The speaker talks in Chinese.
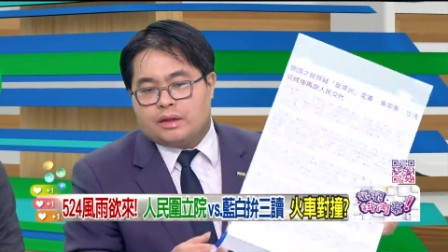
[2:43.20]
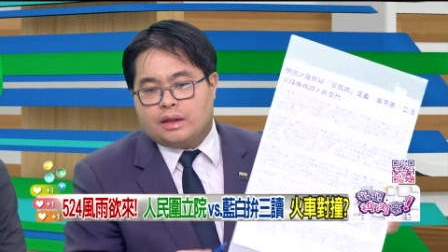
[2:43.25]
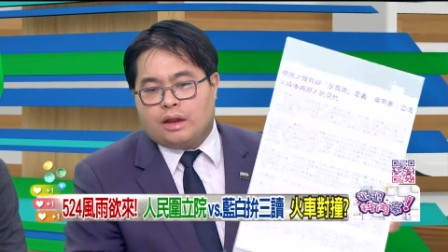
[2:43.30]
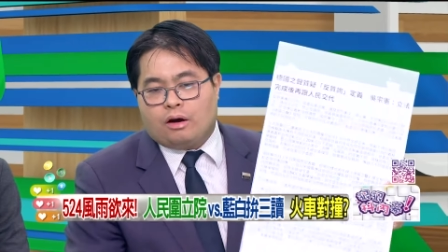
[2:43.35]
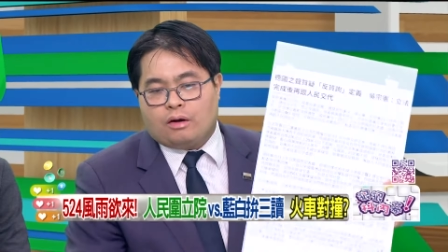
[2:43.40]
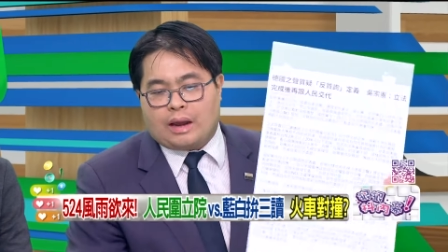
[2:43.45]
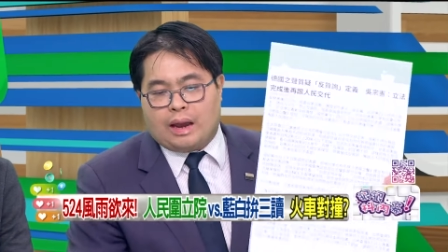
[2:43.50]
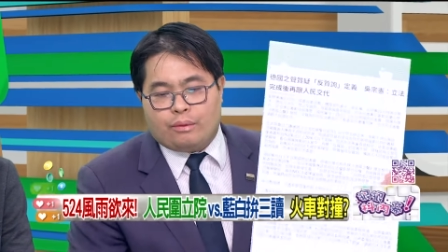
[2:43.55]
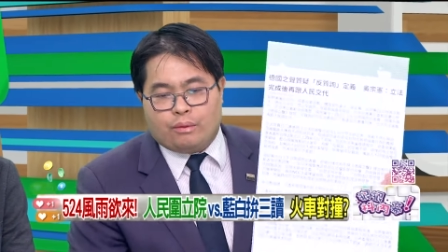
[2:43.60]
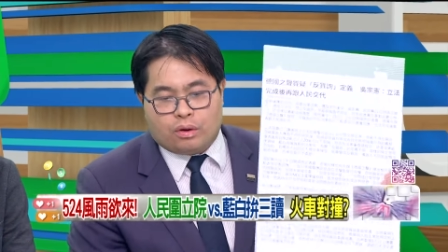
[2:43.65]
然
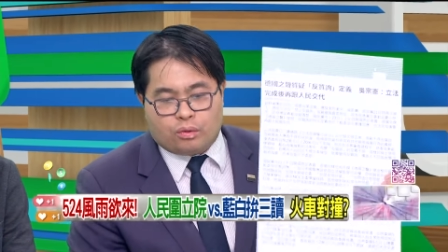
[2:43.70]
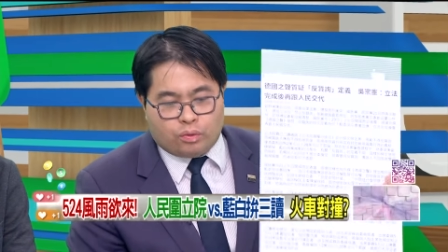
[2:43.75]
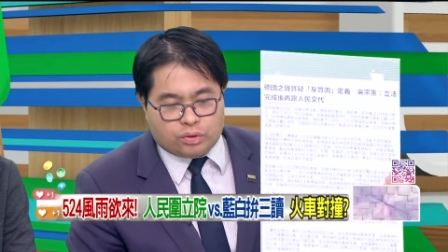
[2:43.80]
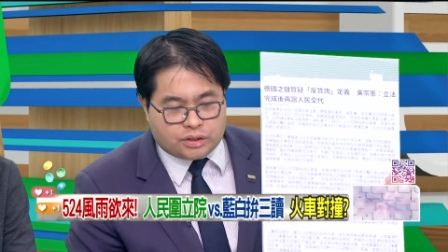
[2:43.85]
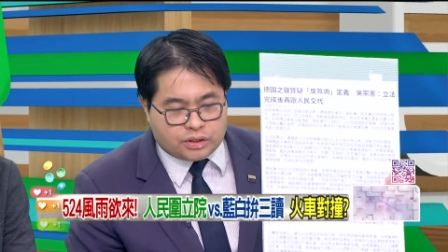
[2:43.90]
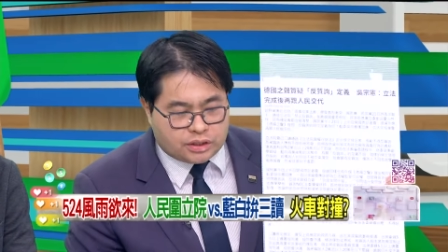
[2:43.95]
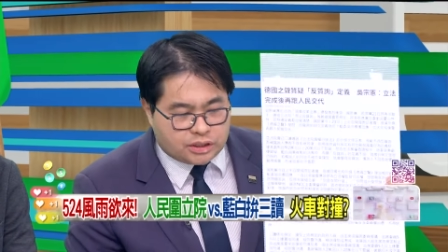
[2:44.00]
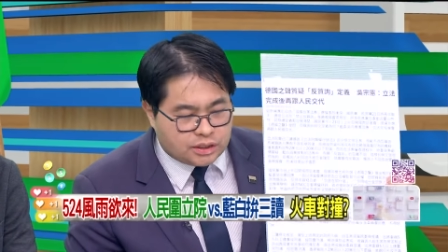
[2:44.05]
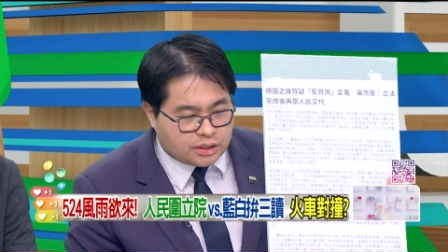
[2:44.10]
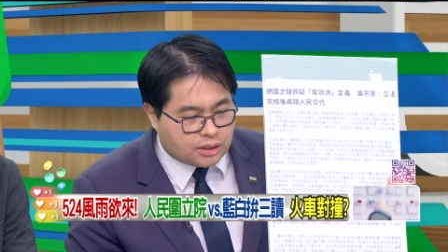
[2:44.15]
后开完国
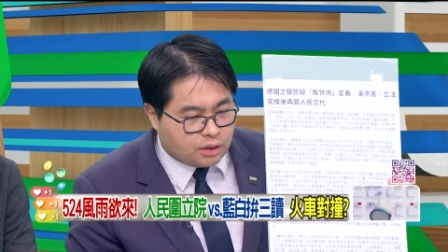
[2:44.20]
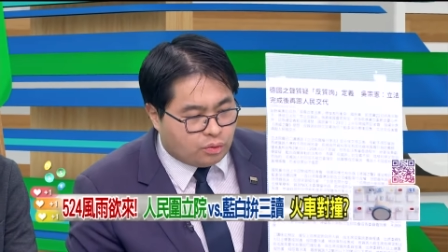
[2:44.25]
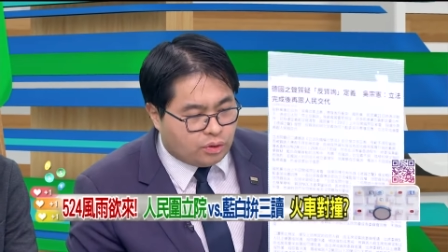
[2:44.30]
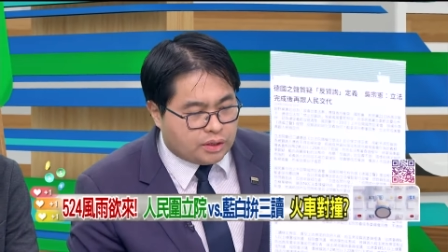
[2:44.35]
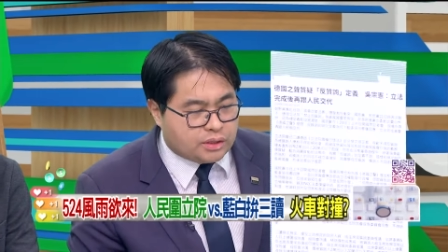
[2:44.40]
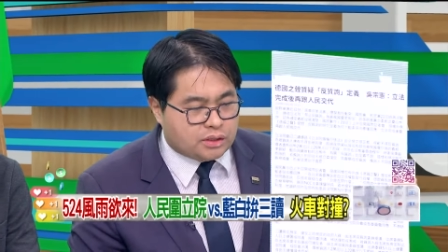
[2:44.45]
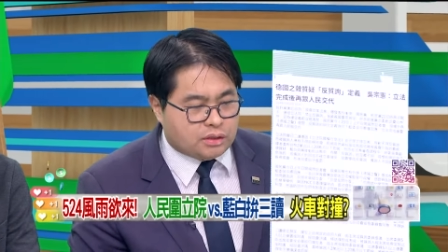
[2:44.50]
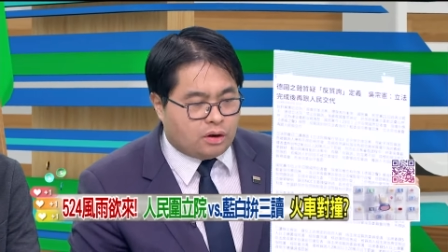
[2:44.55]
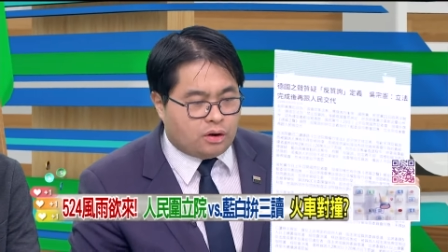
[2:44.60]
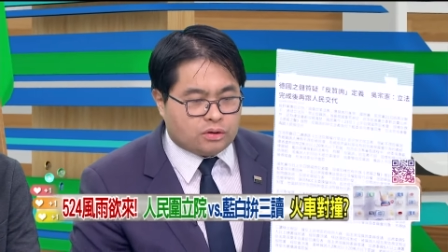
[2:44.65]
际记者
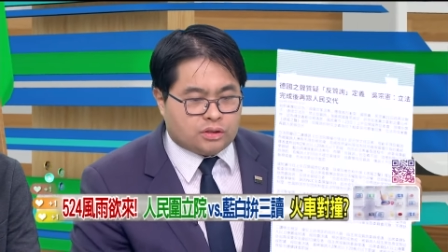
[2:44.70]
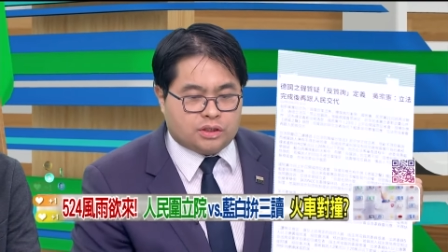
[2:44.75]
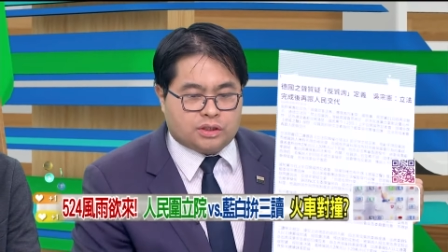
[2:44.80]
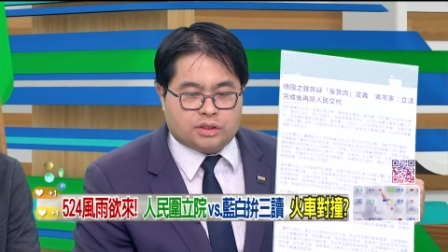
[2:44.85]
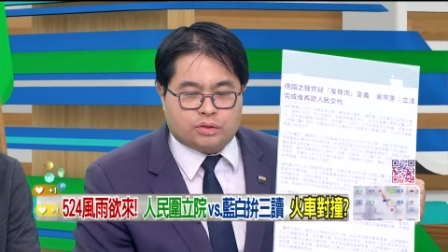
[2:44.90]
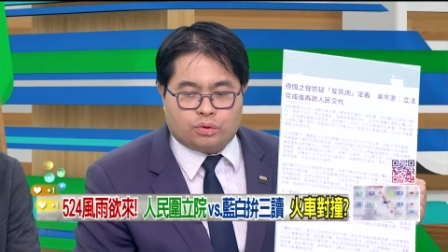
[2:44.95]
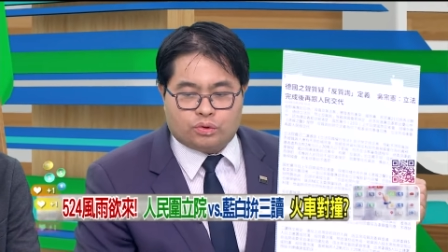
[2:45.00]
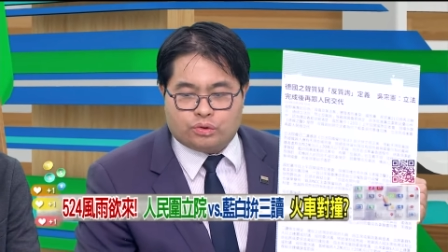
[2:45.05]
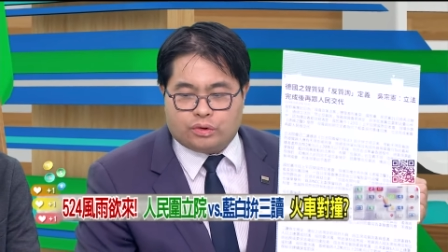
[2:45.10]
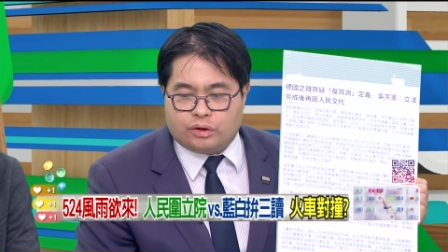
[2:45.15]
会之后，其
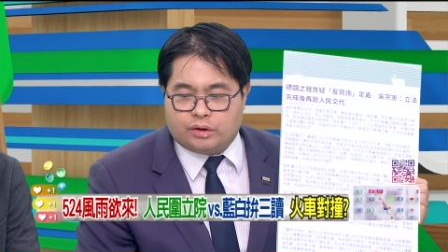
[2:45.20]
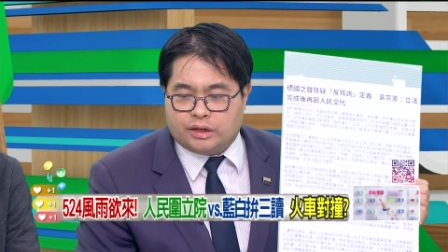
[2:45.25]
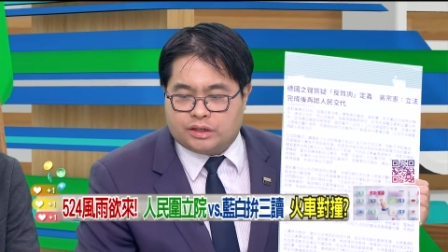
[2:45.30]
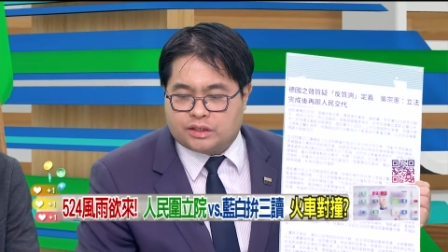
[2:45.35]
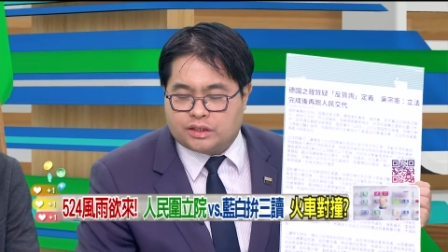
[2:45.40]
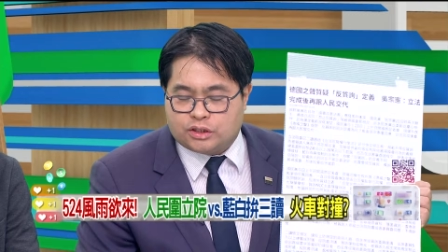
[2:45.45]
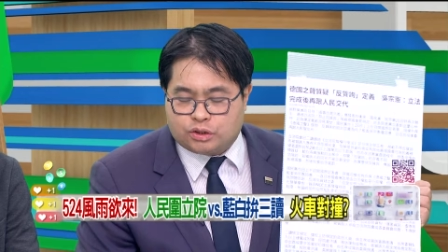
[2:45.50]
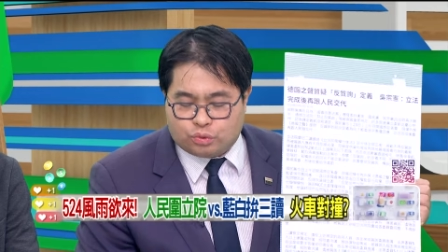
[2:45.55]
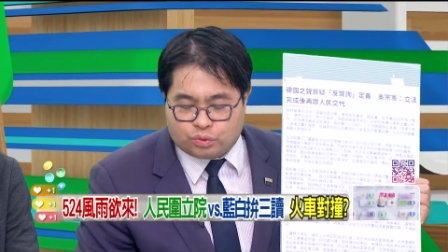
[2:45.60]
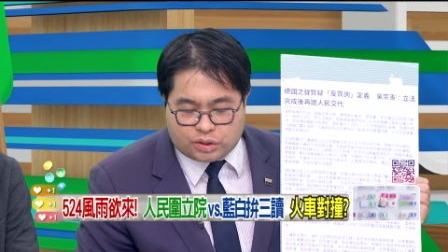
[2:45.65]
实我觉得有点
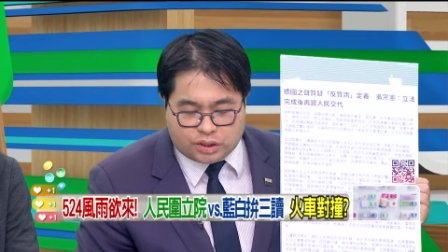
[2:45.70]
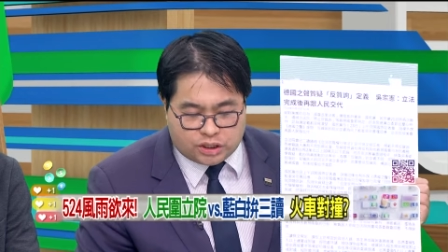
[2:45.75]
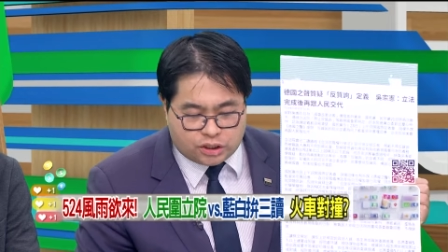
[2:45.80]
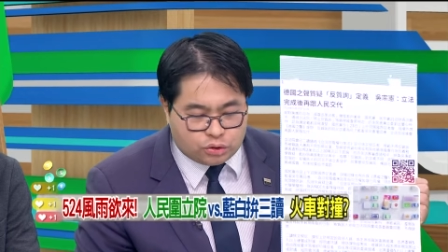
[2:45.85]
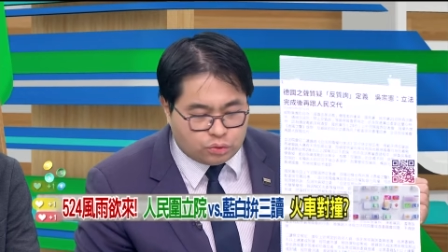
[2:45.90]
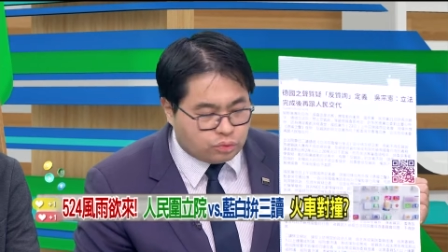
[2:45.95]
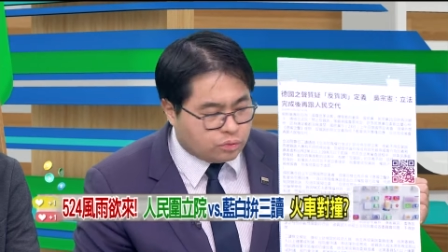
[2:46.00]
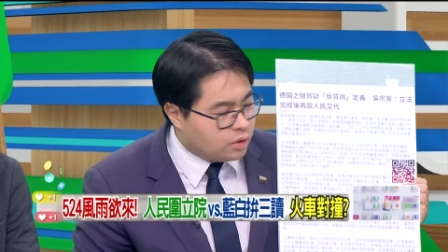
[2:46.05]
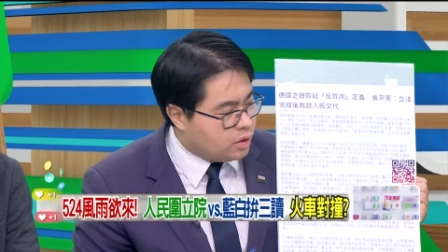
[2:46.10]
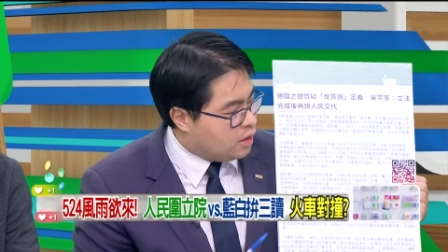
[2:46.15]
自取其
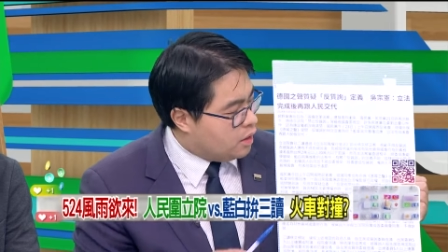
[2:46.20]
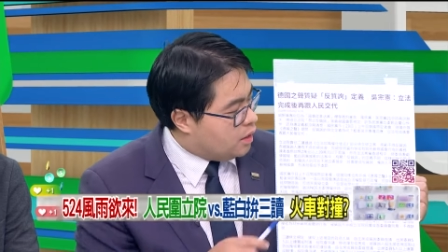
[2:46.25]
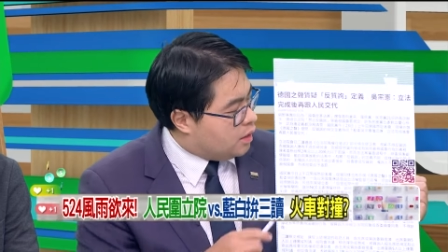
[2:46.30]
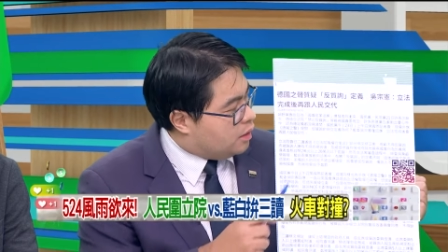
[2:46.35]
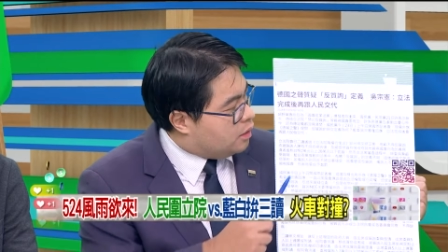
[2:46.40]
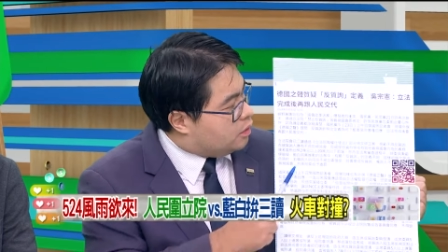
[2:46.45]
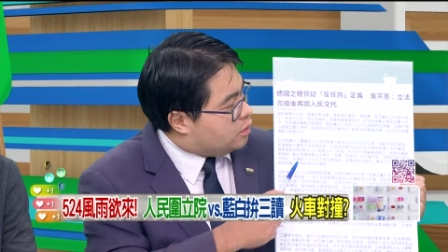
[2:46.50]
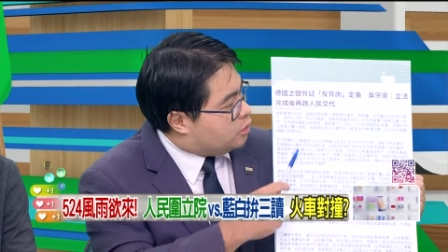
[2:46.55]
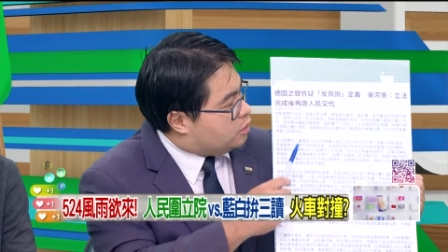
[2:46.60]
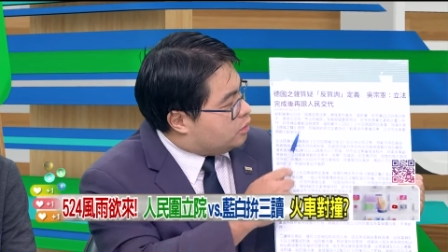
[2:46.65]
辱。哦，
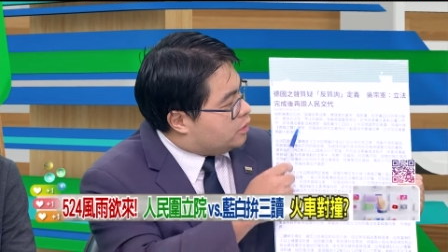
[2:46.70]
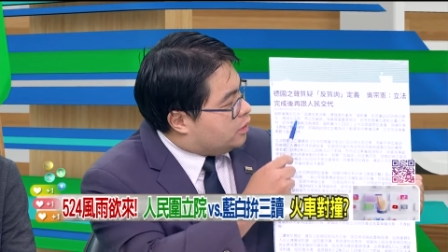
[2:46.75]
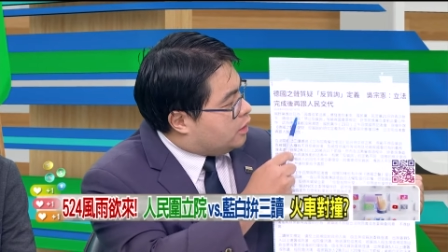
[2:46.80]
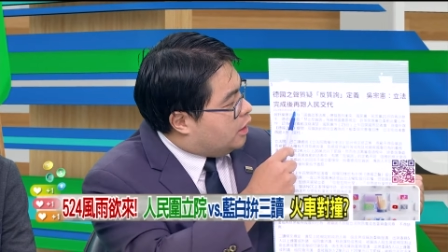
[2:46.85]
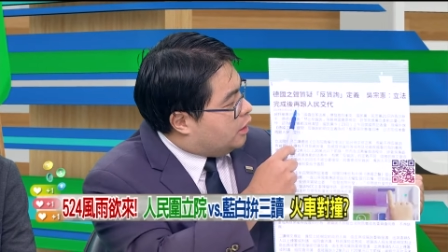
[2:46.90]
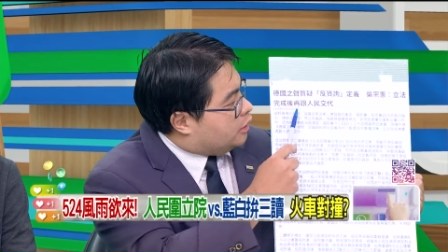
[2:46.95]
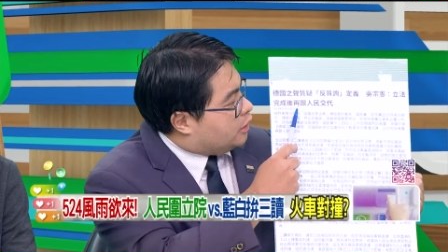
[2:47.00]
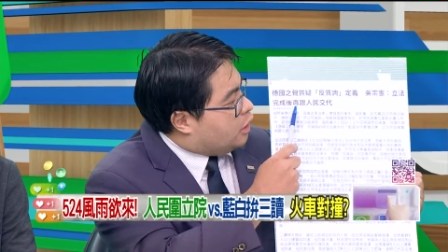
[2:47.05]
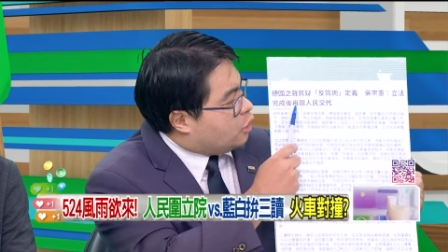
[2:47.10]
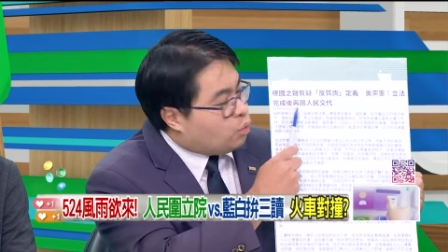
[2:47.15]
呃，德